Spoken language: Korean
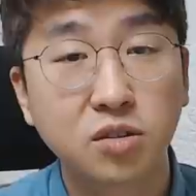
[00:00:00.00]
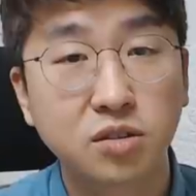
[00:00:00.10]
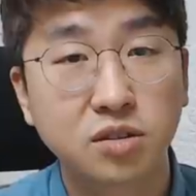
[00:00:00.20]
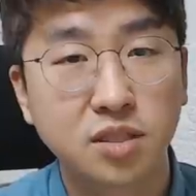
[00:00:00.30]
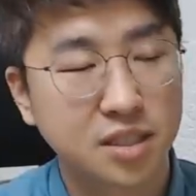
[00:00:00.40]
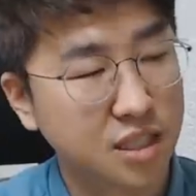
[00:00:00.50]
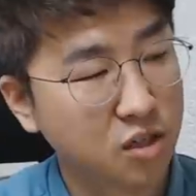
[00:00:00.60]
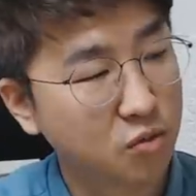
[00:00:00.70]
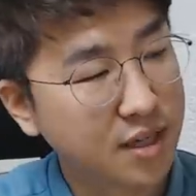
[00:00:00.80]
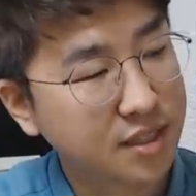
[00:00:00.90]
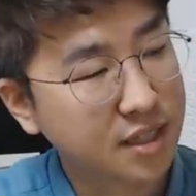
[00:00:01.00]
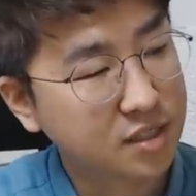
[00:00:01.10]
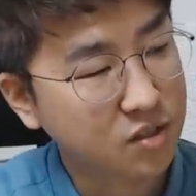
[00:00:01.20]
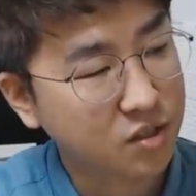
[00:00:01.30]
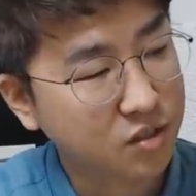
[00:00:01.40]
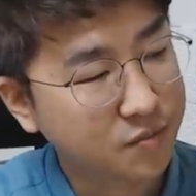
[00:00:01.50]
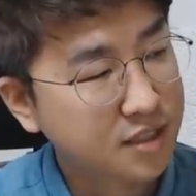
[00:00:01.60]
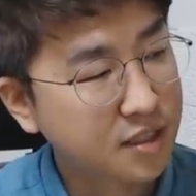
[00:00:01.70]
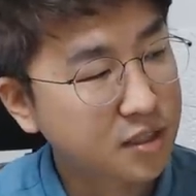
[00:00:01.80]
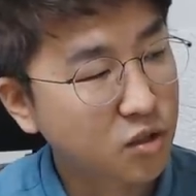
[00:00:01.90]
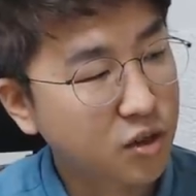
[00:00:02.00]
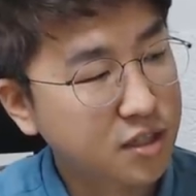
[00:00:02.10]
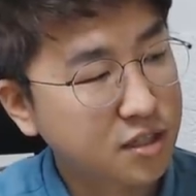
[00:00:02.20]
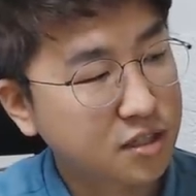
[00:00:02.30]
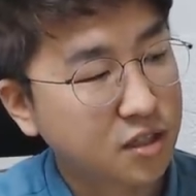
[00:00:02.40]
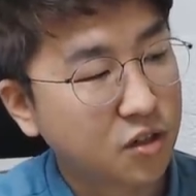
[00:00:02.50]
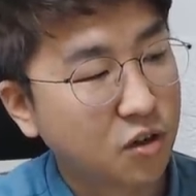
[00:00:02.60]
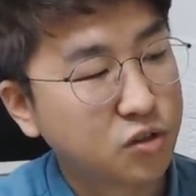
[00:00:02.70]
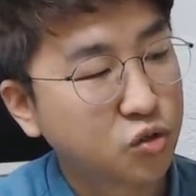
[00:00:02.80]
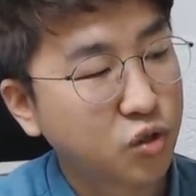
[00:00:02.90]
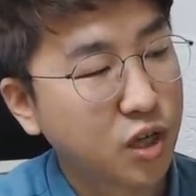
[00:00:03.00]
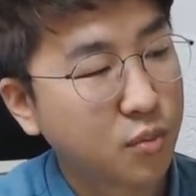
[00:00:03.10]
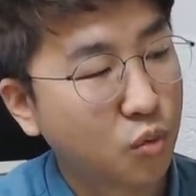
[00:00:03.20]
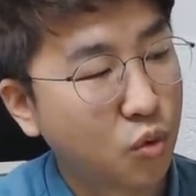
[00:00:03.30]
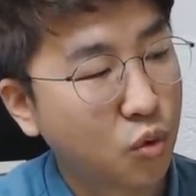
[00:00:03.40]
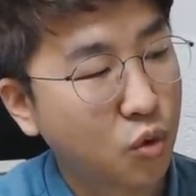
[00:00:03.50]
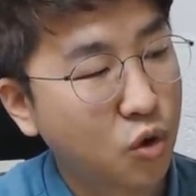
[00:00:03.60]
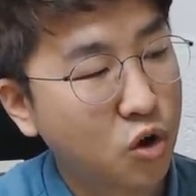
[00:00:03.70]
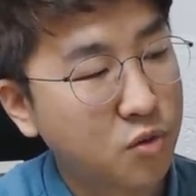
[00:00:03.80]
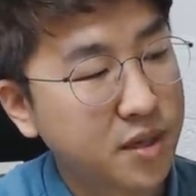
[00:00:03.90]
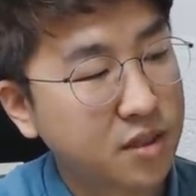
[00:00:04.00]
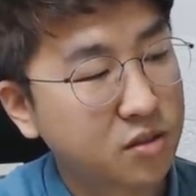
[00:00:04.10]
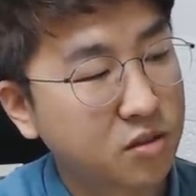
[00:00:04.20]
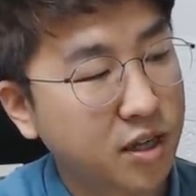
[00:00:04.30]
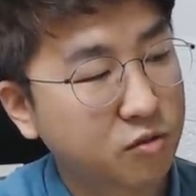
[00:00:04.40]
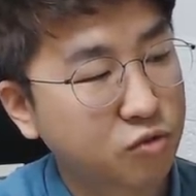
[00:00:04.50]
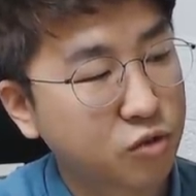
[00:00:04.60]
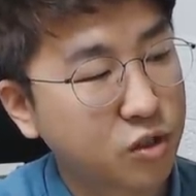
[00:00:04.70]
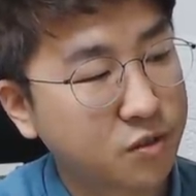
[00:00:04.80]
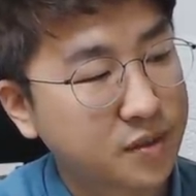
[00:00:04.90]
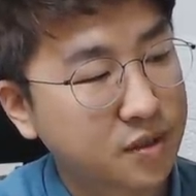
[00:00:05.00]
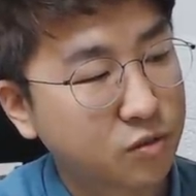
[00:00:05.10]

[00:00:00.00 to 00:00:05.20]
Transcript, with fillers: 것들이 이제 연관이 돼 있어요. 자, 그래서 여기는 어느 정도의 모험이 들어가 있고요.